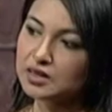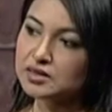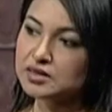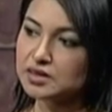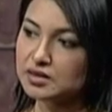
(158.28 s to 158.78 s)

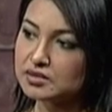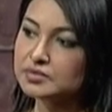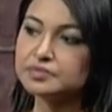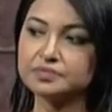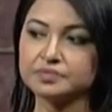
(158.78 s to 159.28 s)
আচ্ছা। এটা
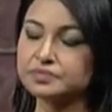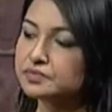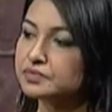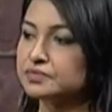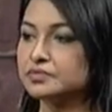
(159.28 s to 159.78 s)
দুটো
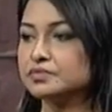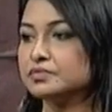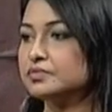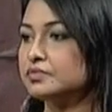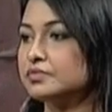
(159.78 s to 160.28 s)
জিনিসই কিন্তু খুব
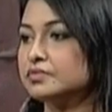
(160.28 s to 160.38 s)
খারাপ